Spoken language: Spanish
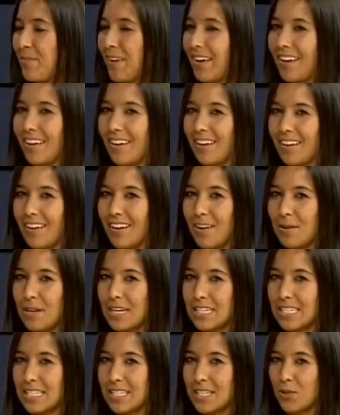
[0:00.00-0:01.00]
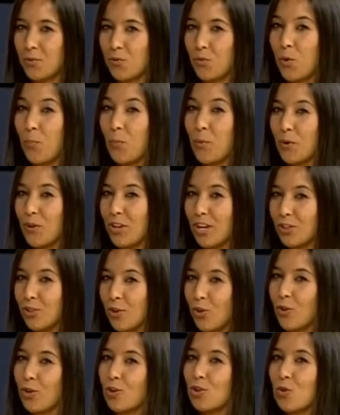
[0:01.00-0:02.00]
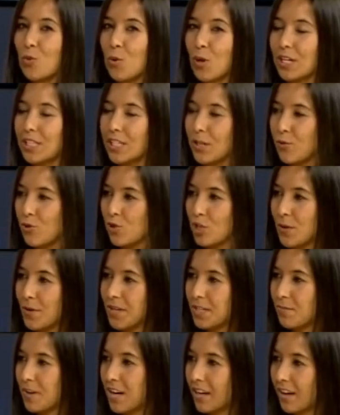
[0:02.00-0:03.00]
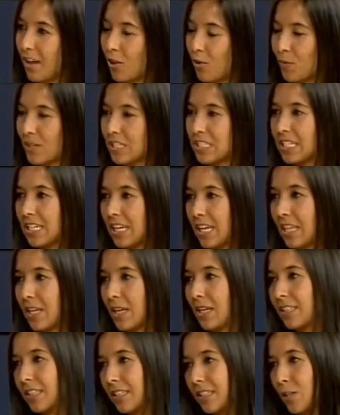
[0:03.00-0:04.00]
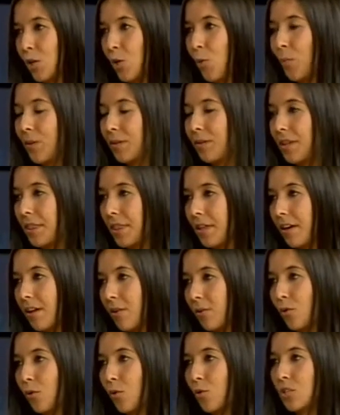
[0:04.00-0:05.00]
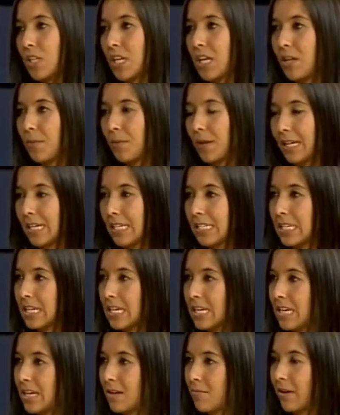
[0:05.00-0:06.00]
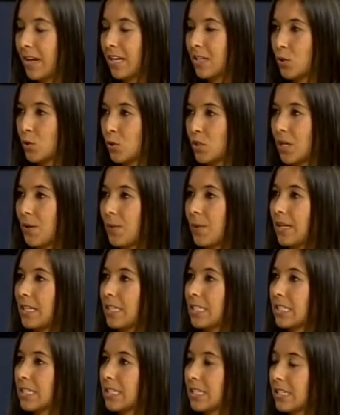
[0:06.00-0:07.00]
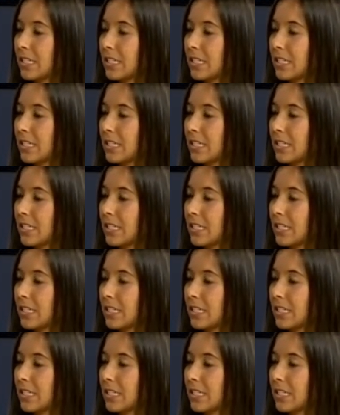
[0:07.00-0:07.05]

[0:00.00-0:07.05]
Miguel Ángel, le hablas de ese nuevo proyecto. ¿Qué otros objetivos os habéis marcado más allá de intentar compatibilizar o conseguir becas para estos chavales?